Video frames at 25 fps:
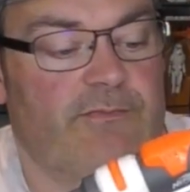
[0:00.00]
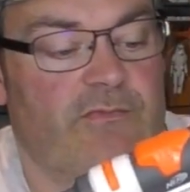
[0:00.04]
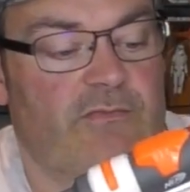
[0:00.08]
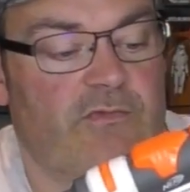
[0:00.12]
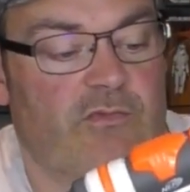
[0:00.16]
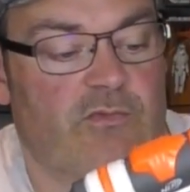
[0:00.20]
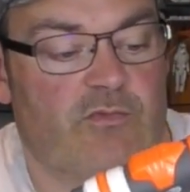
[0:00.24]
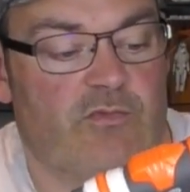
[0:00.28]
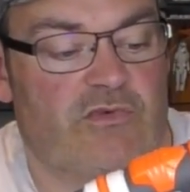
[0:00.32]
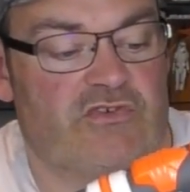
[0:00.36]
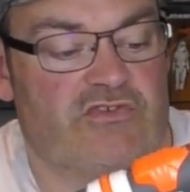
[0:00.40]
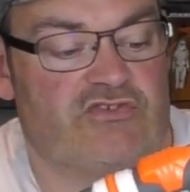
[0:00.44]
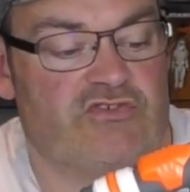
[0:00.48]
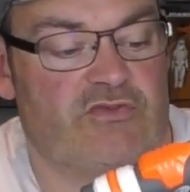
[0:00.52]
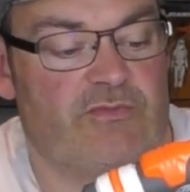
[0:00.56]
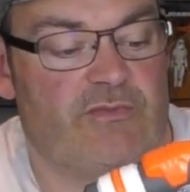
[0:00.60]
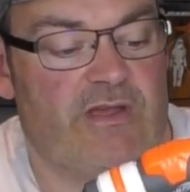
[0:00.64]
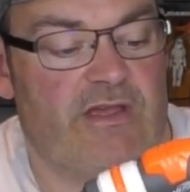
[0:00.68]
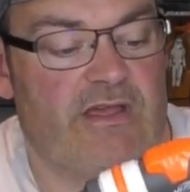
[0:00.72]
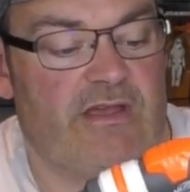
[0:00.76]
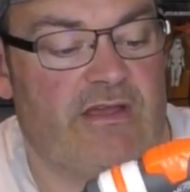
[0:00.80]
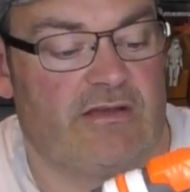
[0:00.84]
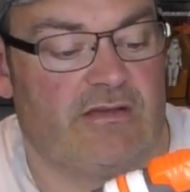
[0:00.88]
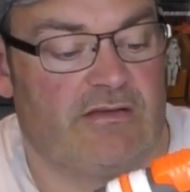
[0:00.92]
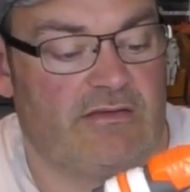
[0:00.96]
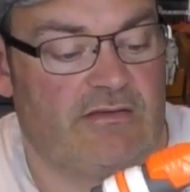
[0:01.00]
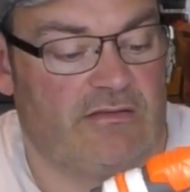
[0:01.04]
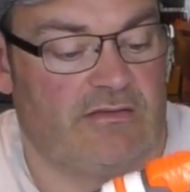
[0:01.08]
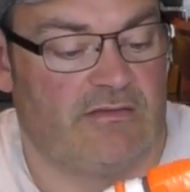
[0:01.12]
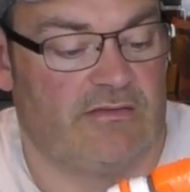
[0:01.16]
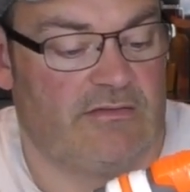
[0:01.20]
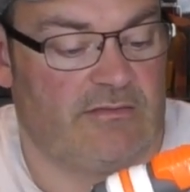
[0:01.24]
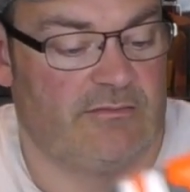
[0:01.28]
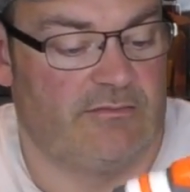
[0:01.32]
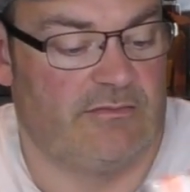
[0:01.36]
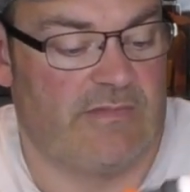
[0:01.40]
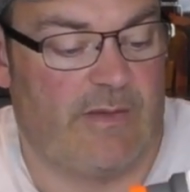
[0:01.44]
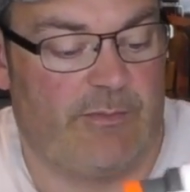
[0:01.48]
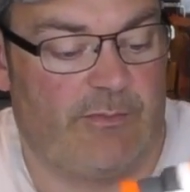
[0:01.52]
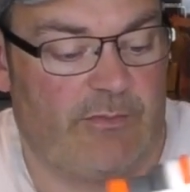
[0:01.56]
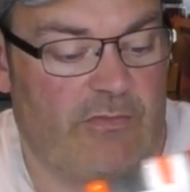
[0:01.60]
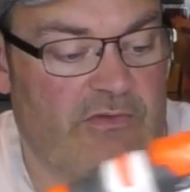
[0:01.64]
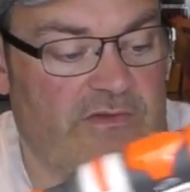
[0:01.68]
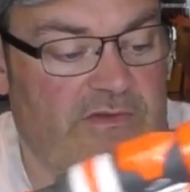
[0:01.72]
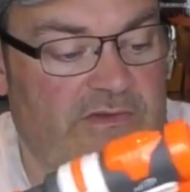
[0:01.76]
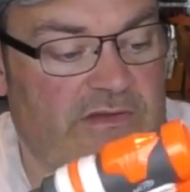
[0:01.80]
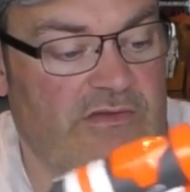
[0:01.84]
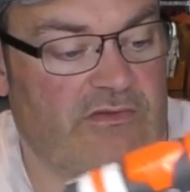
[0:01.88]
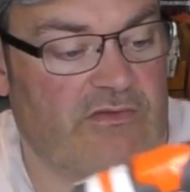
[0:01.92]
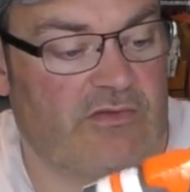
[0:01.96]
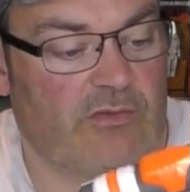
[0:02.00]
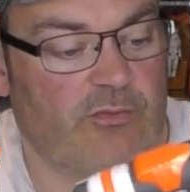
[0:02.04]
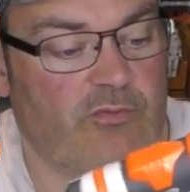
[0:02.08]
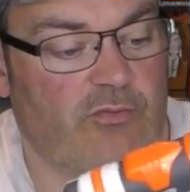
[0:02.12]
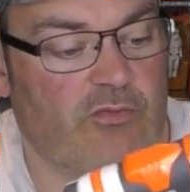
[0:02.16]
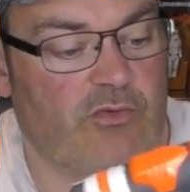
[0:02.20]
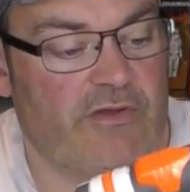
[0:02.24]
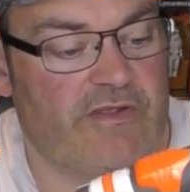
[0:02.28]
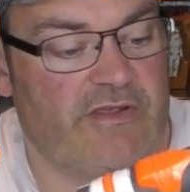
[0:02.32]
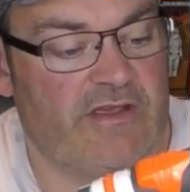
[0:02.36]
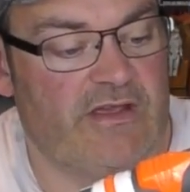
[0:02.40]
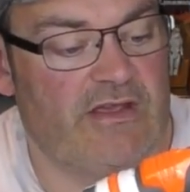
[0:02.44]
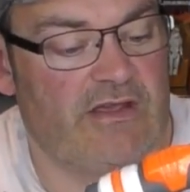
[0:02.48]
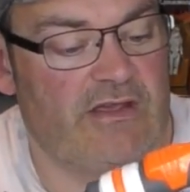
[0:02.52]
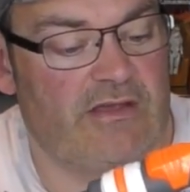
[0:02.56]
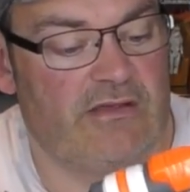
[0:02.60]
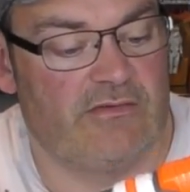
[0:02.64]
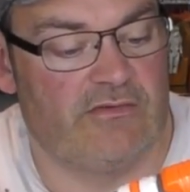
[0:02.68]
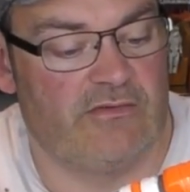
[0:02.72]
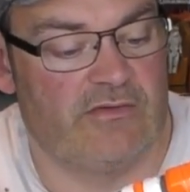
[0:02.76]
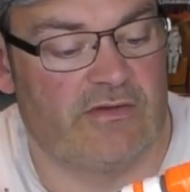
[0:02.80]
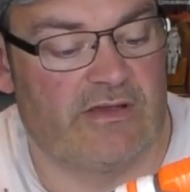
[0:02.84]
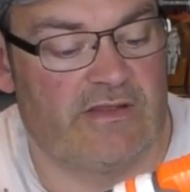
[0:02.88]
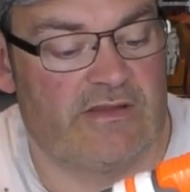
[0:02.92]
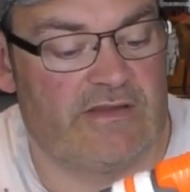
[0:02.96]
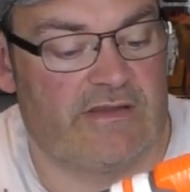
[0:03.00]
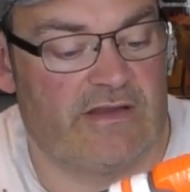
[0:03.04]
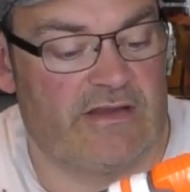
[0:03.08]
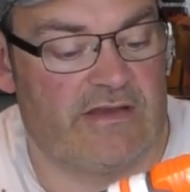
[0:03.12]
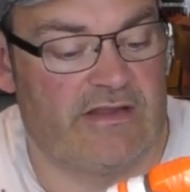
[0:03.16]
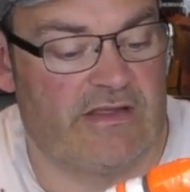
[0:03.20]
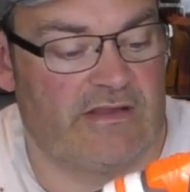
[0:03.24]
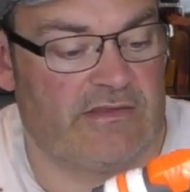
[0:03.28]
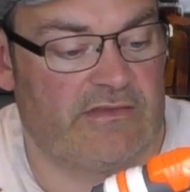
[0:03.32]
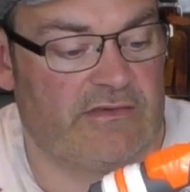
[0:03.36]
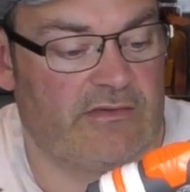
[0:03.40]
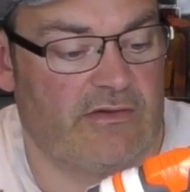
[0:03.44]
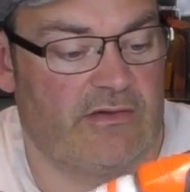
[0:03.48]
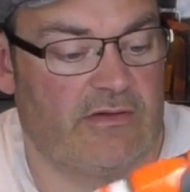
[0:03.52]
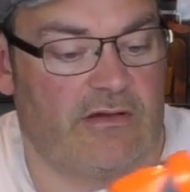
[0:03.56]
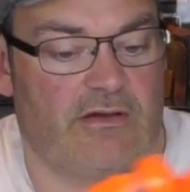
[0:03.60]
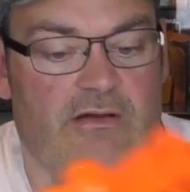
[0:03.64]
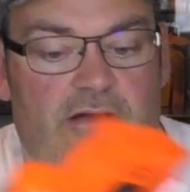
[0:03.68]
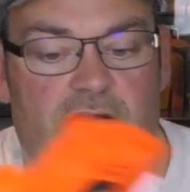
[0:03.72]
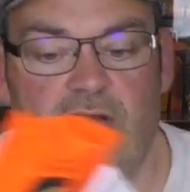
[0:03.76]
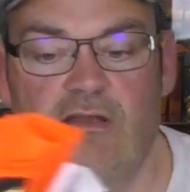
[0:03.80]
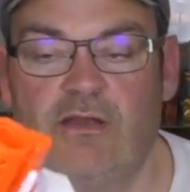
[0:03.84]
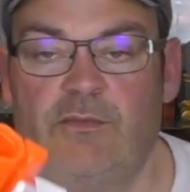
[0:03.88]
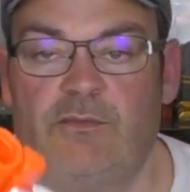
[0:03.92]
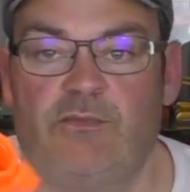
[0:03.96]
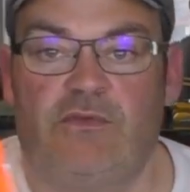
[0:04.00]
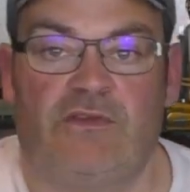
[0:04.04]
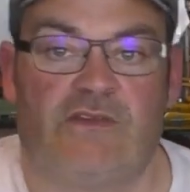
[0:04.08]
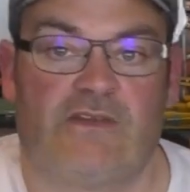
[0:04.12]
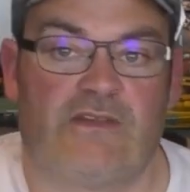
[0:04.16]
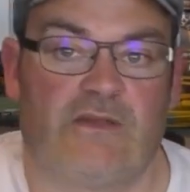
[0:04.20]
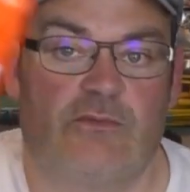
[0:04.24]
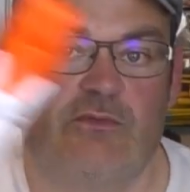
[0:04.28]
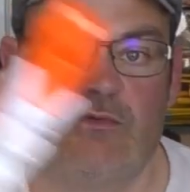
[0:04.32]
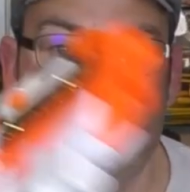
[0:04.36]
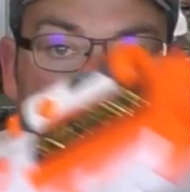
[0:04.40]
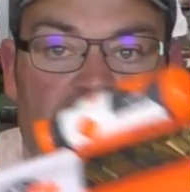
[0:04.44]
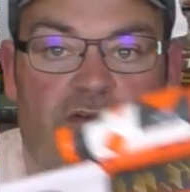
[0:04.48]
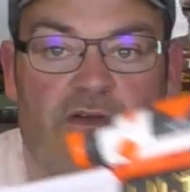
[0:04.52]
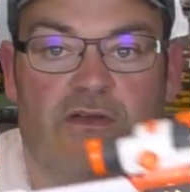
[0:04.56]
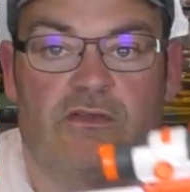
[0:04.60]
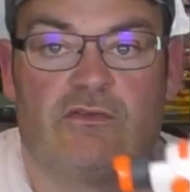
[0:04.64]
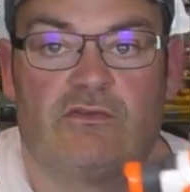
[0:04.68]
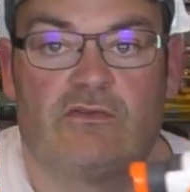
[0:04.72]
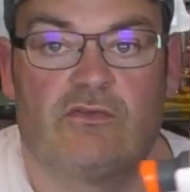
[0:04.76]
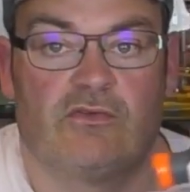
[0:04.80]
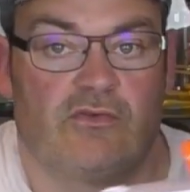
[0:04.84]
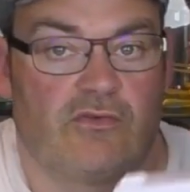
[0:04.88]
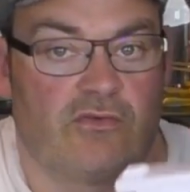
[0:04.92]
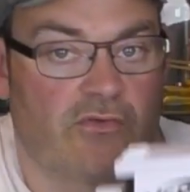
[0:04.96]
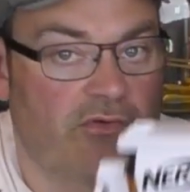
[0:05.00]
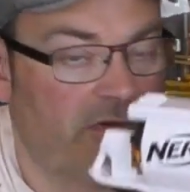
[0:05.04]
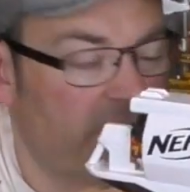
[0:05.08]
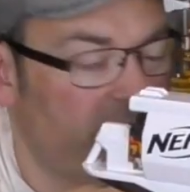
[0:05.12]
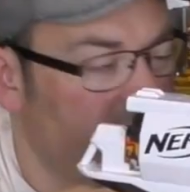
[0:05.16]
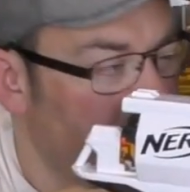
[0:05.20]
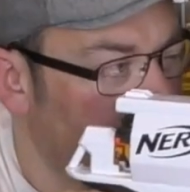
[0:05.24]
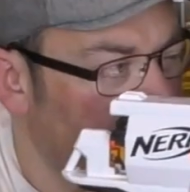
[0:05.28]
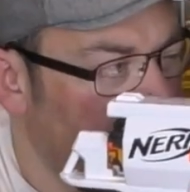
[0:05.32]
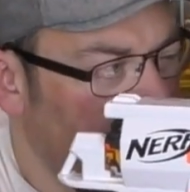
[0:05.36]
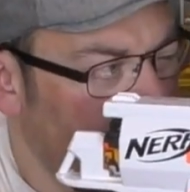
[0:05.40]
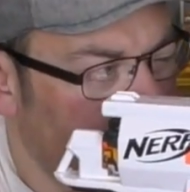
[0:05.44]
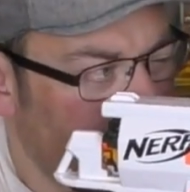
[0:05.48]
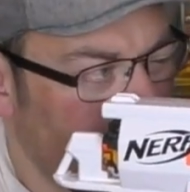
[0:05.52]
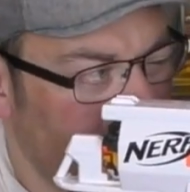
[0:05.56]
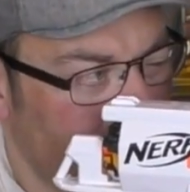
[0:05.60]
donc moi je mets ma petite poignée de Retaliator et puis ça me fait un truc rigolo.